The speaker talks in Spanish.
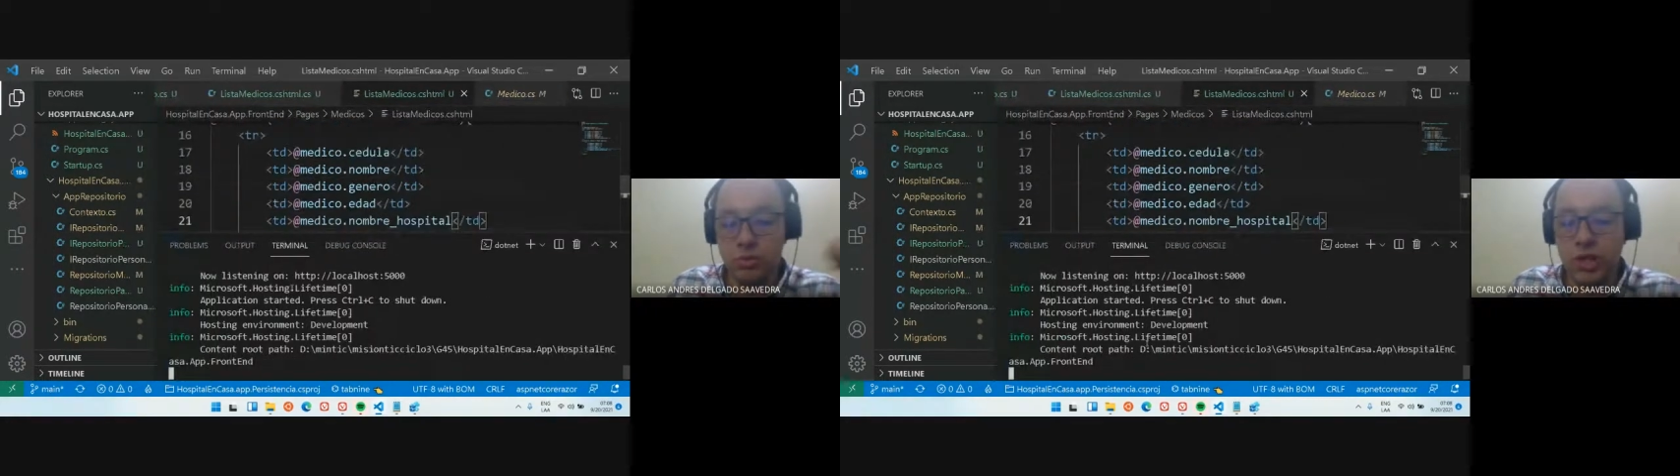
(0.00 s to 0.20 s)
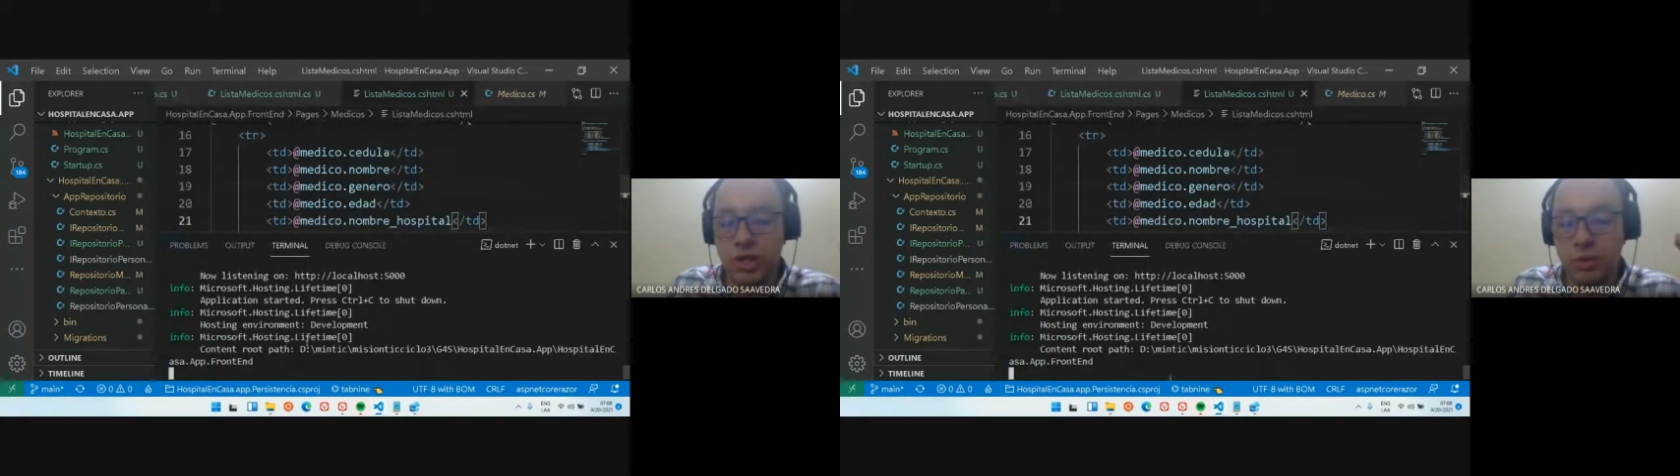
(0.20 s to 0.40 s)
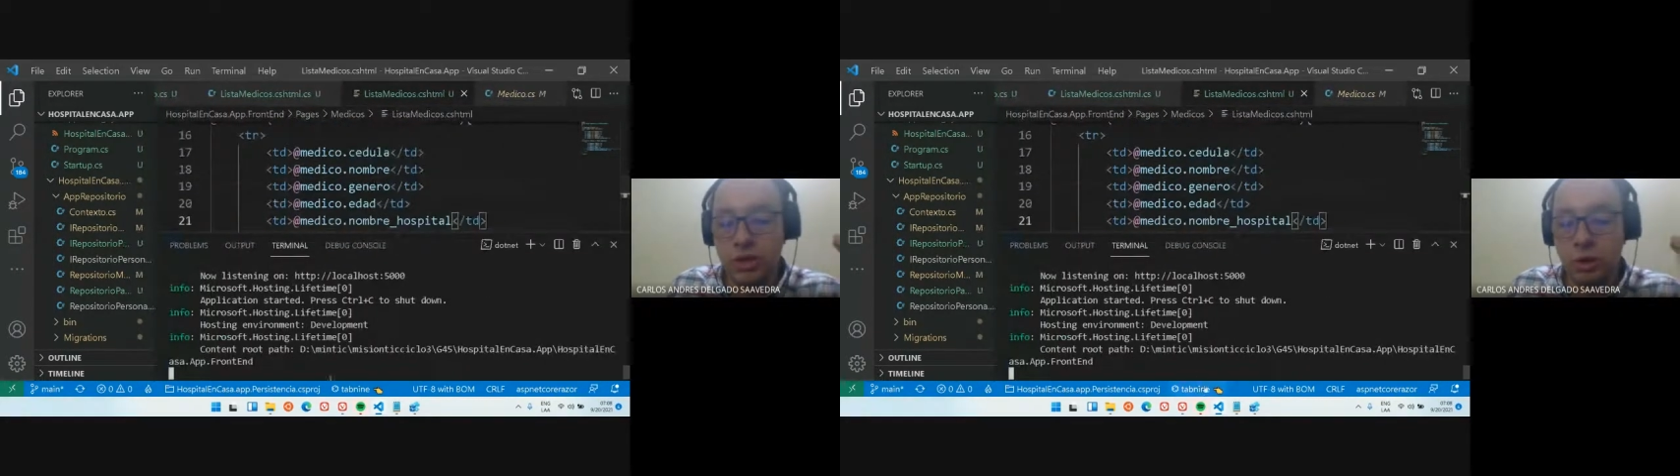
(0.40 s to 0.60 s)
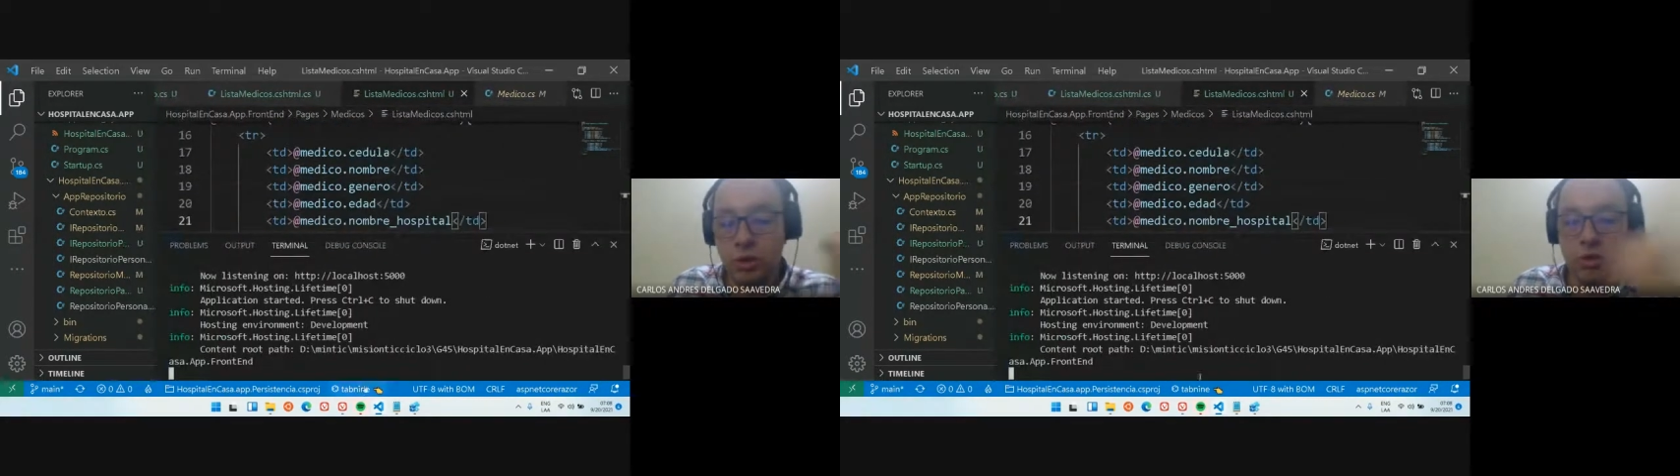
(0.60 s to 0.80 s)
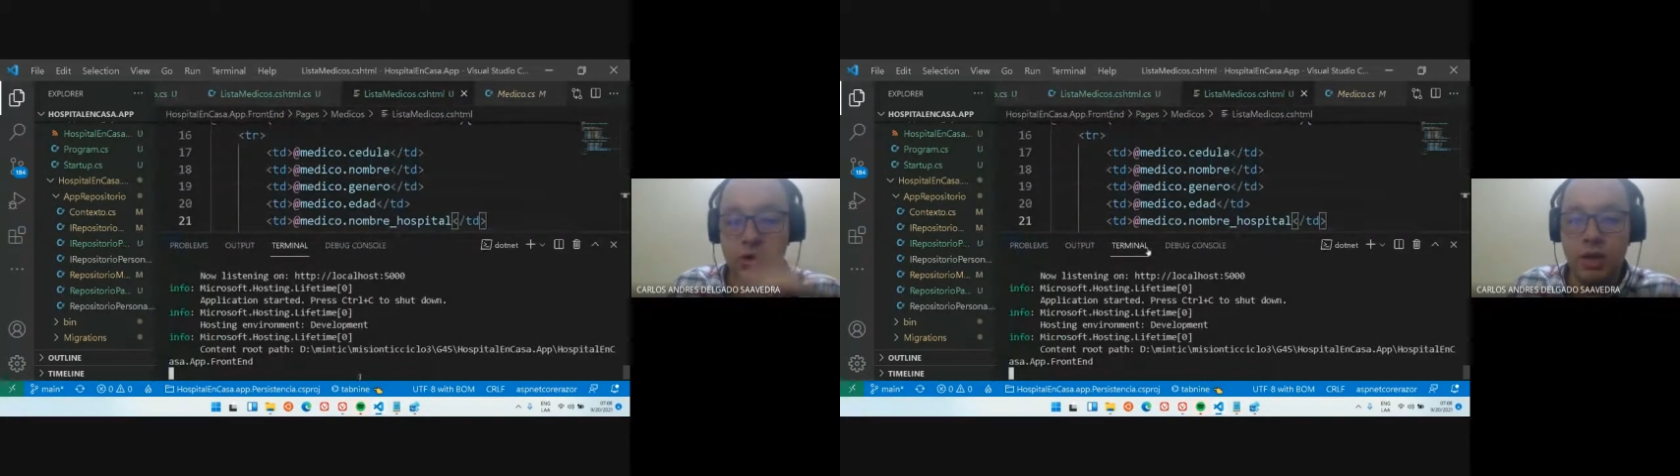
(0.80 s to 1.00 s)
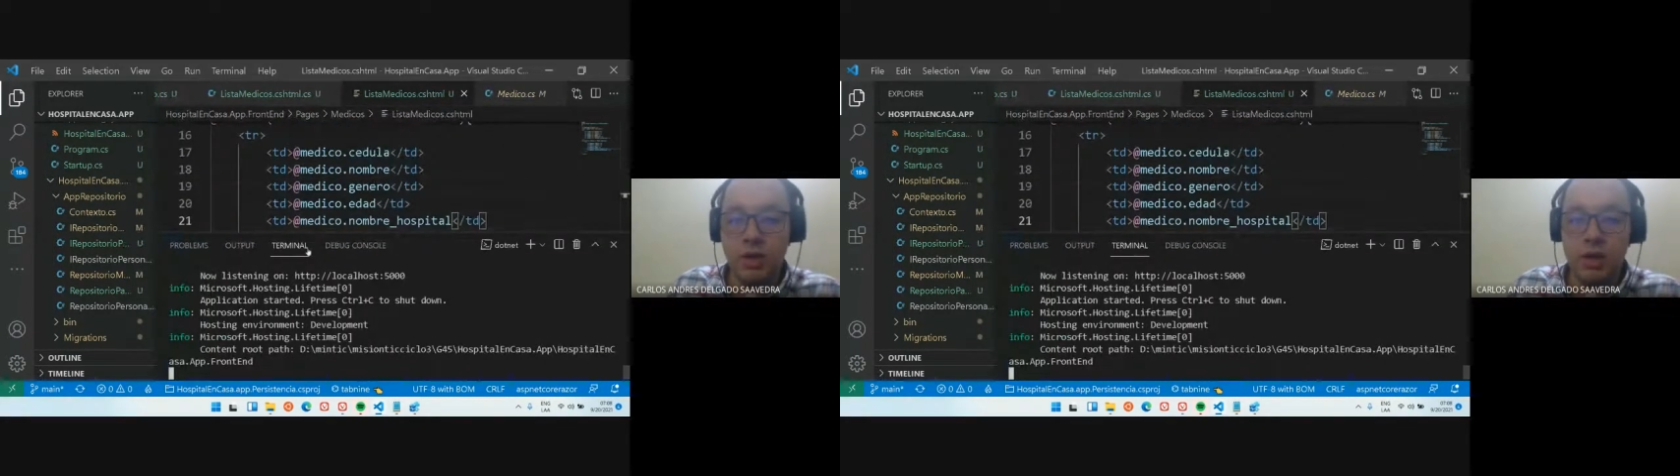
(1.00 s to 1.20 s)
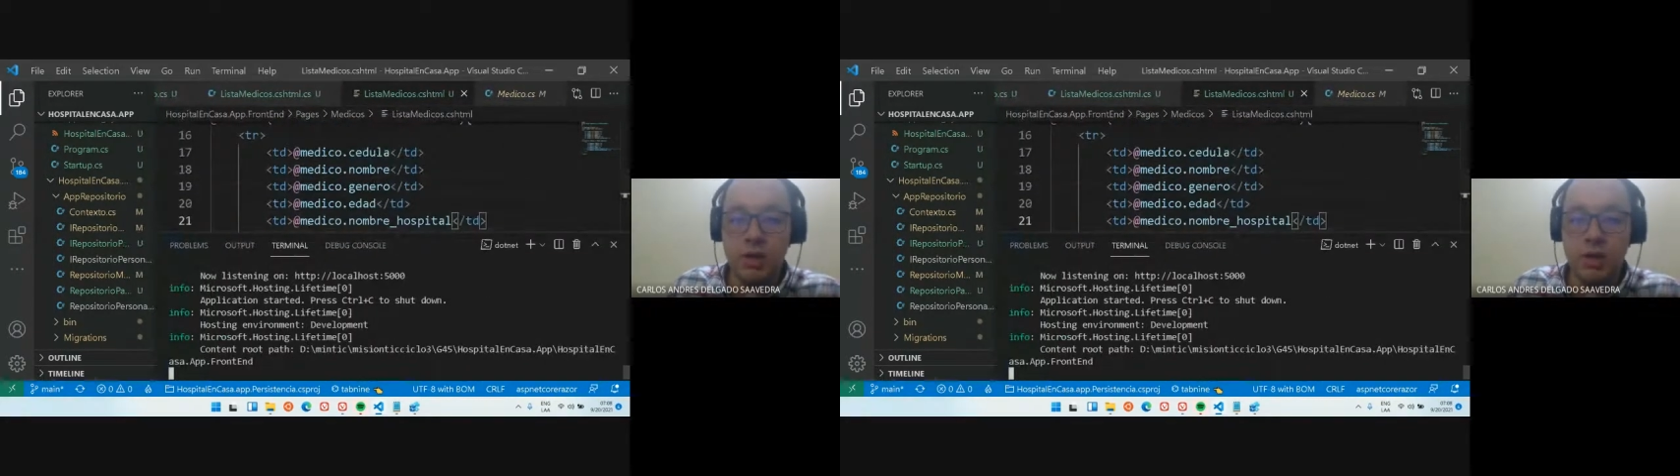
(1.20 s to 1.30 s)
el Metro Bogotá, ¿vale?